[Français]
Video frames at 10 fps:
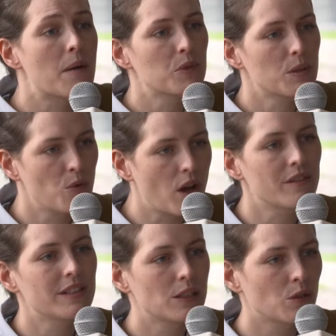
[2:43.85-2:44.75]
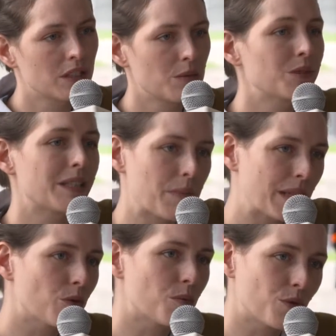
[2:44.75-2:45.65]
un petit peu investir au début, s'il n'y a pas
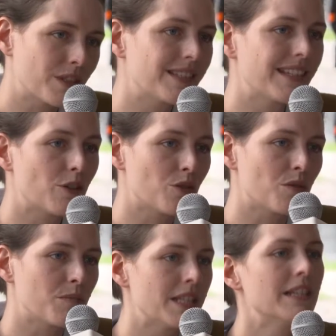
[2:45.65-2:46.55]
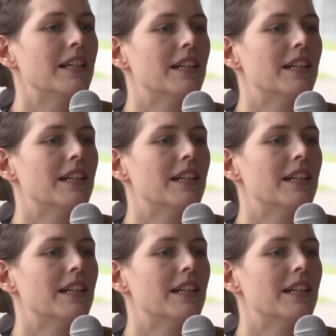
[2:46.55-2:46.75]
de petites économies